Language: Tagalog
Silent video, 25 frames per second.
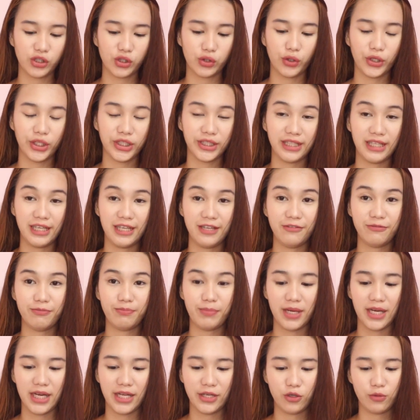
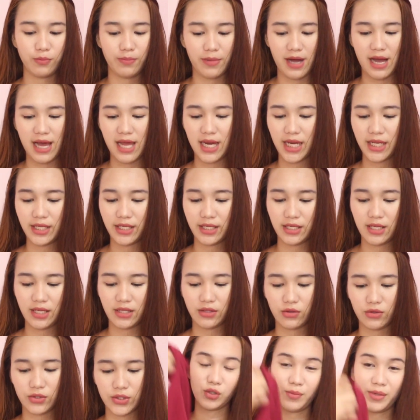short-lived pala yung pangalan niya dito.